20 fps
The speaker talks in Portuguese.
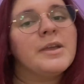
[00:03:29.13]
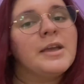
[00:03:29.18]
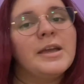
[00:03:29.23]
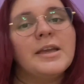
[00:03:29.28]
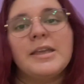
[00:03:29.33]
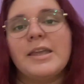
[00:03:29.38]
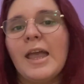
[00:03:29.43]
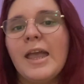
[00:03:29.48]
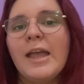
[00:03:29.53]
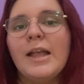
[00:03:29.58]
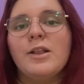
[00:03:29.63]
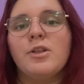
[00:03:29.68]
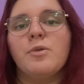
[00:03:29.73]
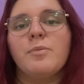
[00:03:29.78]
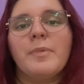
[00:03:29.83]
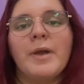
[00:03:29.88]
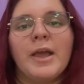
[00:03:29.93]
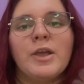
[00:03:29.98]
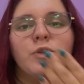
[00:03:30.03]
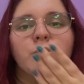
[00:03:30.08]
E é isso, um
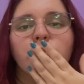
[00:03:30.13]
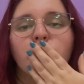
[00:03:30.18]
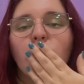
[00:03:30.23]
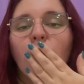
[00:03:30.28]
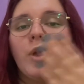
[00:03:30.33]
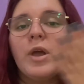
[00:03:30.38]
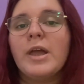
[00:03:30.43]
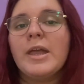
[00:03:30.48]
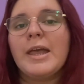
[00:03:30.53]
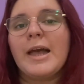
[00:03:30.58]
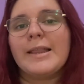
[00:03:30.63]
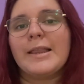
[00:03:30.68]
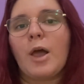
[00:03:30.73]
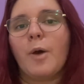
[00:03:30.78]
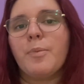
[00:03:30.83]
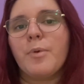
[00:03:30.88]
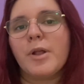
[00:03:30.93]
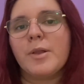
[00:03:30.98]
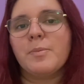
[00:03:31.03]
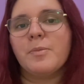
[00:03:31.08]
beijo e até o
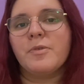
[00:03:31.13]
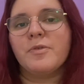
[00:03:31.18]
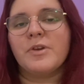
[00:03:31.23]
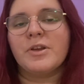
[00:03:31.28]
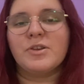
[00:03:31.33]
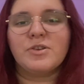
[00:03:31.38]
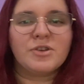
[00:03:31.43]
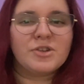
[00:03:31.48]
próximo vídeo.